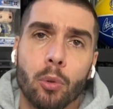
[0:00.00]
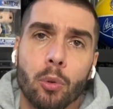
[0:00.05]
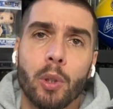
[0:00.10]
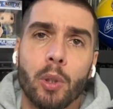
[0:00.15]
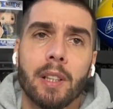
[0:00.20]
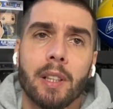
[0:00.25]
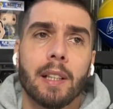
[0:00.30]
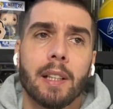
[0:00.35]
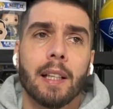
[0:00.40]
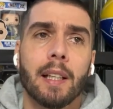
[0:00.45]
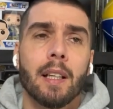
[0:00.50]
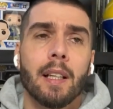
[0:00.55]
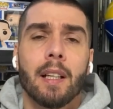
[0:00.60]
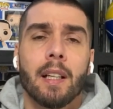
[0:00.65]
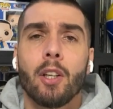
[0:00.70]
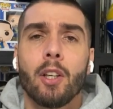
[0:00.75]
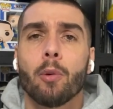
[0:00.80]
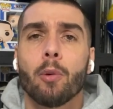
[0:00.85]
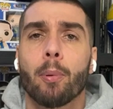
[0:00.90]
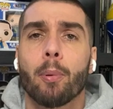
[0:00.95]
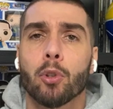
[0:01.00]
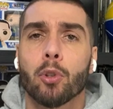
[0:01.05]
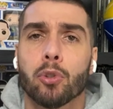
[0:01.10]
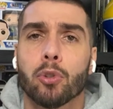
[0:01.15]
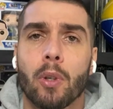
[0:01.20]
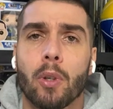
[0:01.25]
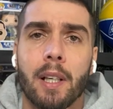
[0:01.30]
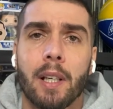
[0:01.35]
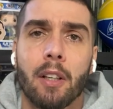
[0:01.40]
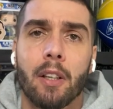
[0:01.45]
Quindi io
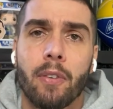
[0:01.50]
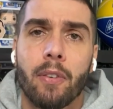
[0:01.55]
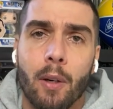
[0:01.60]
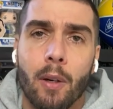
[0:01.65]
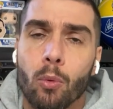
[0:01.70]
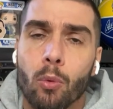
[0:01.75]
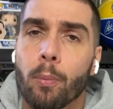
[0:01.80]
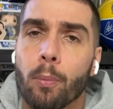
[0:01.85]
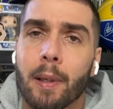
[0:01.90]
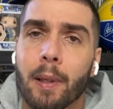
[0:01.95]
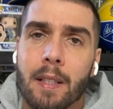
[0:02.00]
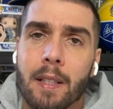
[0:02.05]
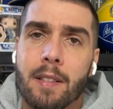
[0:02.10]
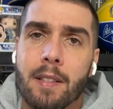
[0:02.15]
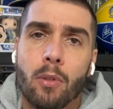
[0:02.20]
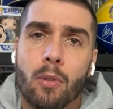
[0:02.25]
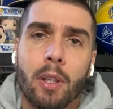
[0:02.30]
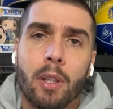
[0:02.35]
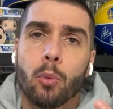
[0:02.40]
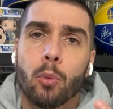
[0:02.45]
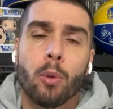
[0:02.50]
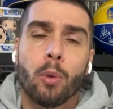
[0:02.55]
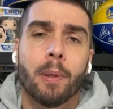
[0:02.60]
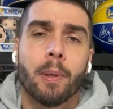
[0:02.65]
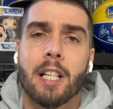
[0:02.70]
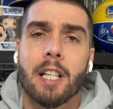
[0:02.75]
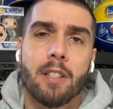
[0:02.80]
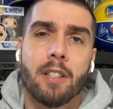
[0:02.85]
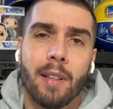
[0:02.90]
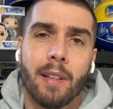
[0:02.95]
posso anche fare un'operazione o due
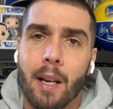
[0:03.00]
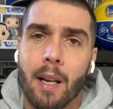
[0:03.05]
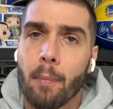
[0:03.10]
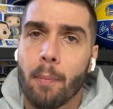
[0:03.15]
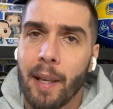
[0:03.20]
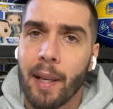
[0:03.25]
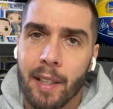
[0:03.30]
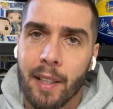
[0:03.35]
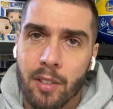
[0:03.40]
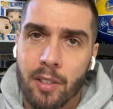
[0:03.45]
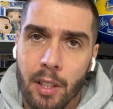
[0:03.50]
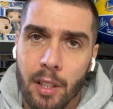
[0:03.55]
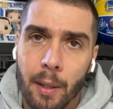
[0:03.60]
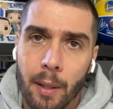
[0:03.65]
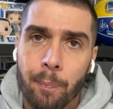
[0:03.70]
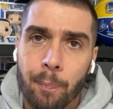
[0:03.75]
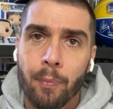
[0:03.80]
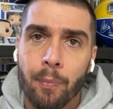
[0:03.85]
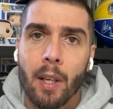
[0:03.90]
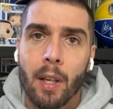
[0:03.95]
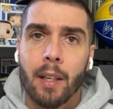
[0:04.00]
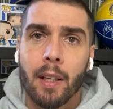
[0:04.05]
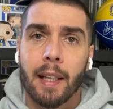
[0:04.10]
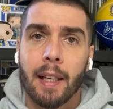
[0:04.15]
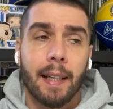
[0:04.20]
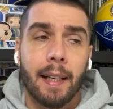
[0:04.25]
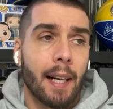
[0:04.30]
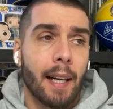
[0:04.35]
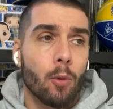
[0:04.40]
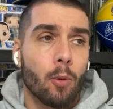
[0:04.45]
operazioni al mese che
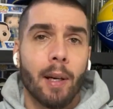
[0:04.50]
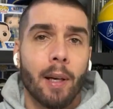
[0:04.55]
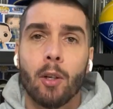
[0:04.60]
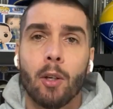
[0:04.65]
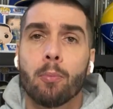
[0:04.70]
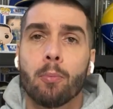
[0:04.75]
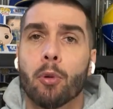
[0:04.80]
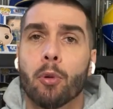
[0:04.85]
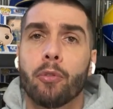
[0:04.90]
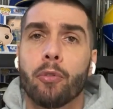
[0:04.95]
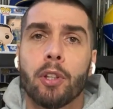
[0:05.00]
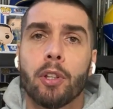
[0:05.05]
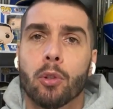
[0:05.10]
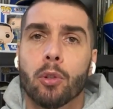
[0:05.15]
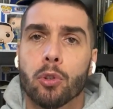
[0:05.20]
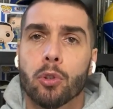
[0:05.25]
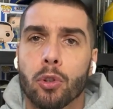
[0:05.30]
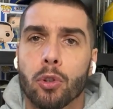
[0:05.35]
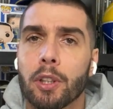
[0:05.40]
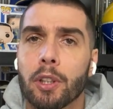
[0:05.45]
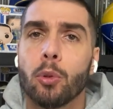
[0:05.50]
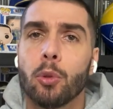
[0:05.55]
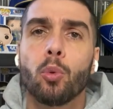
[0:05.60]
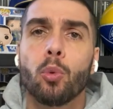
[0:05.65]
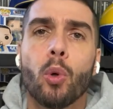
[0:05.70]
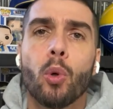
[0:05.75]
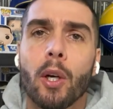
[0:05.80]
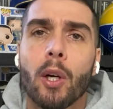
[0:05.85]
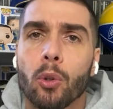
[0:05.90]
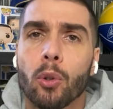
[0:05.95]
creano magari un profitto, non so, del
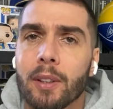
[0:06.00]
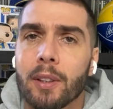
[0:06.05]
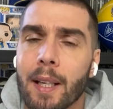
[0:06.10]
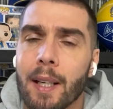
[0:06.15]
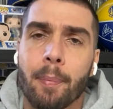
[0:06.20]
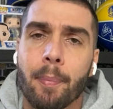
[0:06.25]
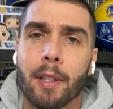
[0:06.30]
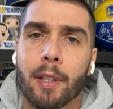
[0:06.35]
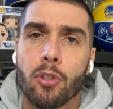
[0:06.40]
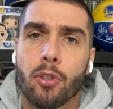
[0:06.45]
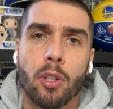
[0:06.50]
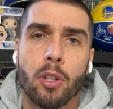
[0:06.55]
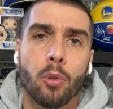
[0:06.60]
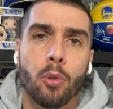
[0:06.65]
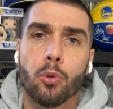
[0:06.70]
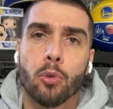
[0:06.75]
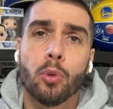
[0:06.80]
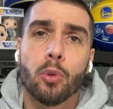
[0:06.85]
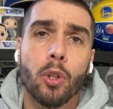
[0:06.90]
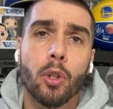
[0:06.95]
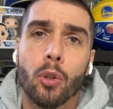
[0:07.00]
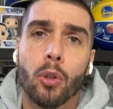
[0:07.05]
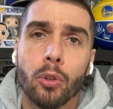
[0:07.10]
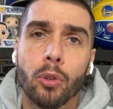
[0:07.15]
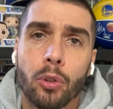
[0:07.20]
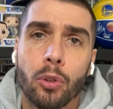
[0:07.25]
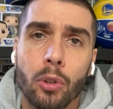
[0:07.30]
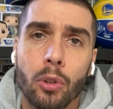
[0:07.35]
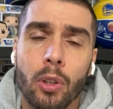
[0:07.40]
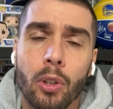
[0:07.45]
2 o il 3% sul
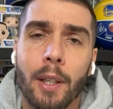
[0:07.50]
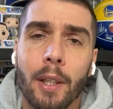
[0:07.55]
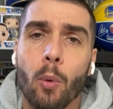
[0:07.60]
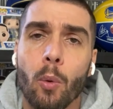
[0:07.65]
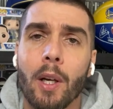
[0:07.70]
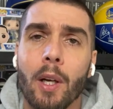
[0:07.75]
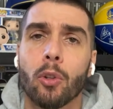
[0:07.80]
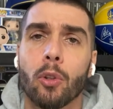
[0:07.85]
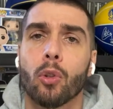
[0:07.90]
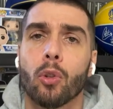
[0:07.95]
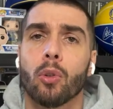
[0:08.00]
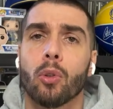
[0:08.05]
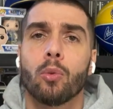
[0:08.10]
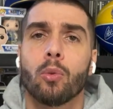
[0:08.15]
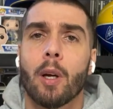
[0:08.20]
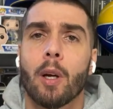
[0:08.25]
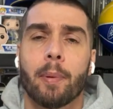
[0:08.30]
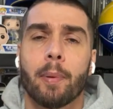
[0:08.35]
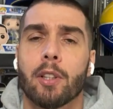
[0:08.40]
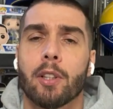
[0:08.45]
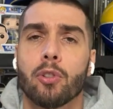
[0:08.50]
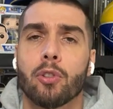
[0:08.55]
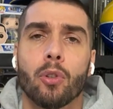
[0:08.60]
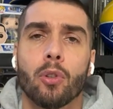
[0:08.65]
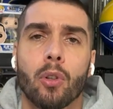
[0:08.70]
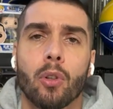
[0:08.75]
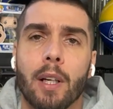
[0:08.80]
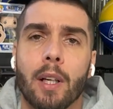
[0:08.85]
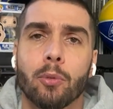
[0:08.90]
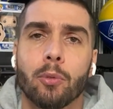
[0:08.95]
conto e quando una
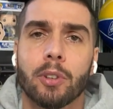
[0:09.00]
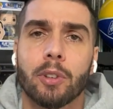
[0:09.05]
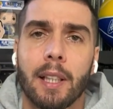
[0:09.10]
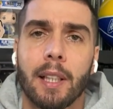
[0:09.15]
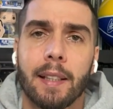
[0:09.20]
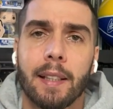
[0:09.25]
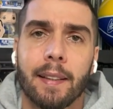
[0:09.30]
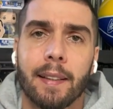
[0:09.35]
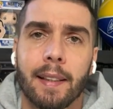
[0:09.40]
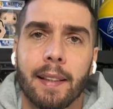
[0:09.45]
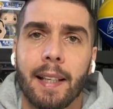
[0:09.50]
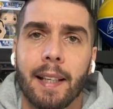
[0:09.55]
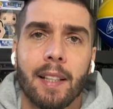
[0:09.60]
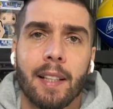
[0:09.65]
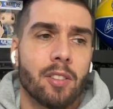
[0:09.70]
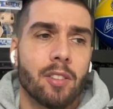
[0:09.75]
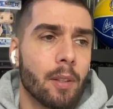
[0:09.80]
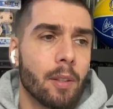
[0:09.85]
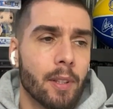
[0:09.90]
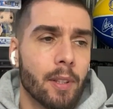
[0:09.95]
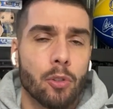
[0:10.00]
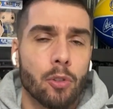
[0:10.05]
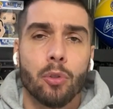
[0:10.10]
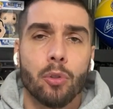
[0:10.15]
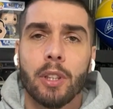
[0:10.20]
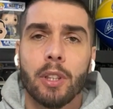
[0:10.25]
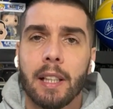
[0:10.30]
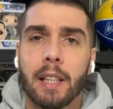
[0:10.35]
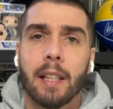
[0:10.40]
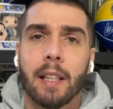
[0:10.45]
persona, un trader che si è messo
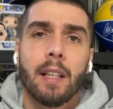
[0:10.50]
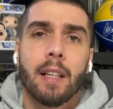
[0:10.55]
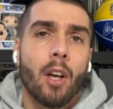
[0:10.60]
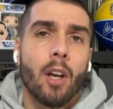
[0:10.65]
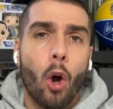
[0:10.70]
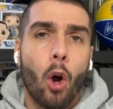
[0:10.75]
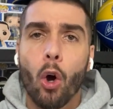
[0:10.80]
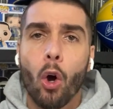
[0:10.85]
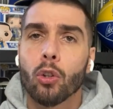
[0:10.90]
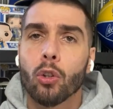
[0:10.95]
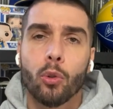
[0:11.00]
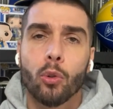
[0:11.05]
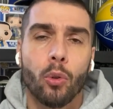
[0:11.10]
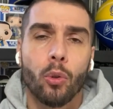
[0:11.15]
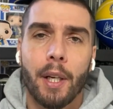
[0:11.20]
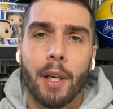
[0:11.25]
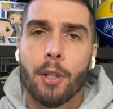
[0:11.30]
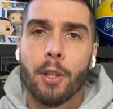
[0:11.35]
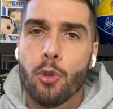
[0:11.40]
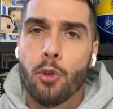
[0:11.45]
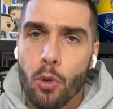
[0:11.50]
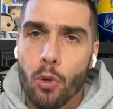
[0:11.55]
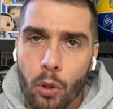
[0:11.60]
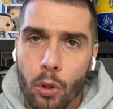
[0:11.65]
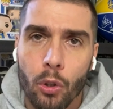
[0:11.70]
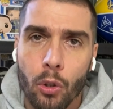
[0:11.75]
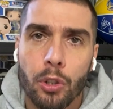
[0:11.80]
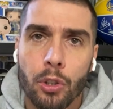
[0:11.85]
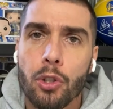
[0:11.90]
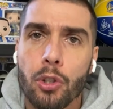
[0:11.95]
lì 8 ore al
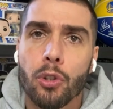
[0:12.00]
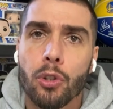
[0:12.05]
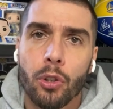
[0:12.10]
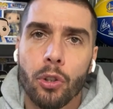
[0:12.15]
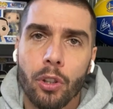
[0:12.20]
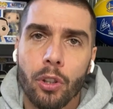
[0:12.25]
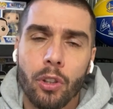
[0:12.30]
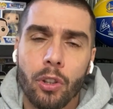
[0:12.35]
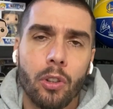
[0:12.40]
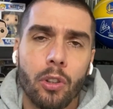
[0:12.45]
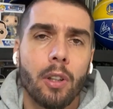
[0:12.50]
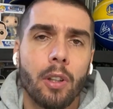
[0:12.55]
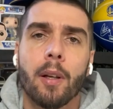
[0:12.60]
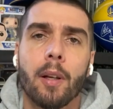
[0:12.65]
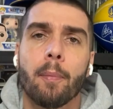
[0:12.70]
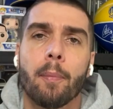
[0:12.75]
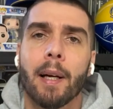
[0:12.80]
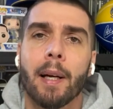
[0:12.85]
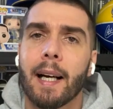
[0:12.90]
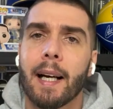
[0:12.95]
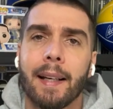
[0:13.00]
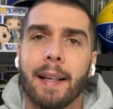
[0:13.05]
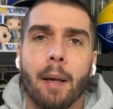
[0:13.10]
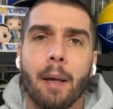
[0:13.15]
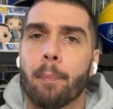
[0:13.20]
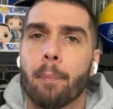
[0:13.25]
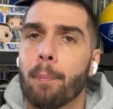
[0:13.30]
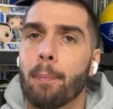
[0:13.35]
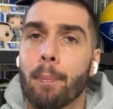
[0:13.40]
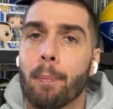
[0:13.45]
giorno ogni giorno, magari ha
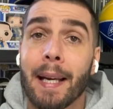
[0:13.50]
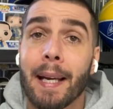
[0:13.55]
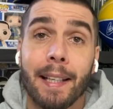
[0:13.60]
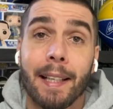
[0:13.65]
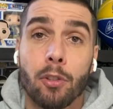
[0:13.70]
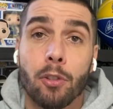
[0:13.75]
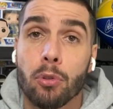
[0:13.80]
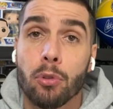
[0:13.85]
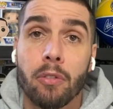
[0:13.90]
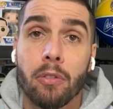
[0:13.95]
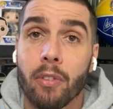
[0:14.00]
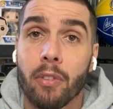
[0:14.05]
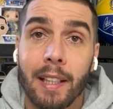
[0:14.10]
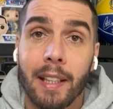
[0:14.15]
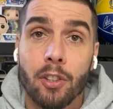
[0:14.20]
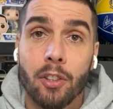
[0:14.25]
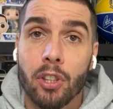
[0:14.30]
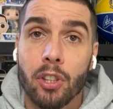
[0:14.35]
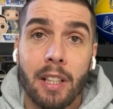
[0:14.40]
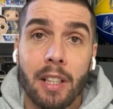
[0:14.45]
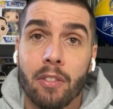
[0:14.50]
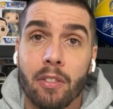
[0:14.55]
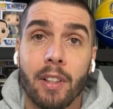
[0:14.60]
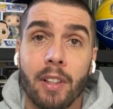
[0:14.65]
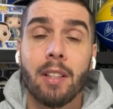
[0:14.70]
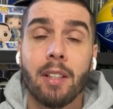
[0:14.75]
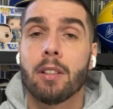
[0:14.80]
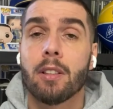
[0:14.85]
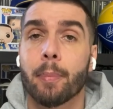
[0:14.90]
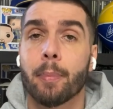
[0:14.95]
perso invece il
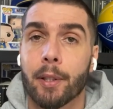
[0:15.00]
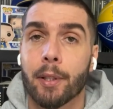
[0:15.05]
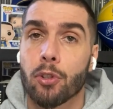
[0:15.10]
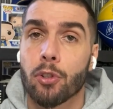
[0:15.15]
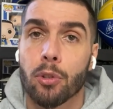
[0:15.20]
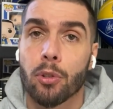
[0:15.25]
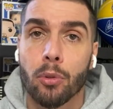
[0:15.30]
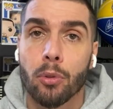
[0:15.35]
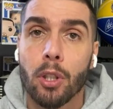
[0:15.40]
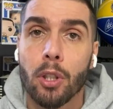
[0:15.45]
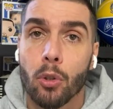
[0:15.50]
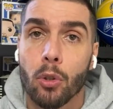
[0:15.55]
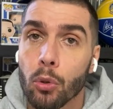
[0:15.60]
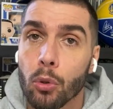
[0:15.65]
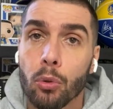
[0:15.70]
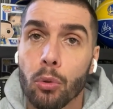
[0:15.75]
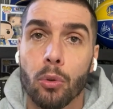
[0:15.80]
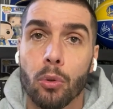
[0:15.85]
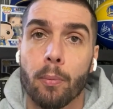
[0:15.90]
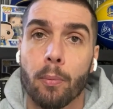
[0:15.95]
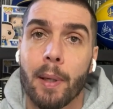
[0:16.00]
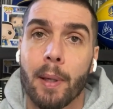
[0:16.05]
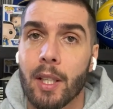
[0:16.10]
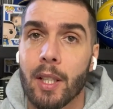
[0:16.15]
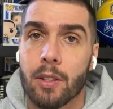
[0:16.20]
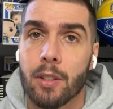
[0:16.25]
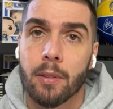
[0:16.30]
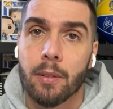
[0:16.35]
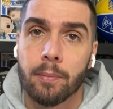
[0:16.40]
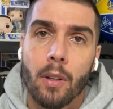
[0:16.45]
20% del conto in un
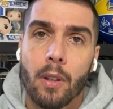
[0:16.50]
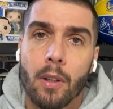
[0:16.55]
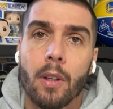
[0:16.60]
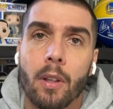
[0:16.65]
mese.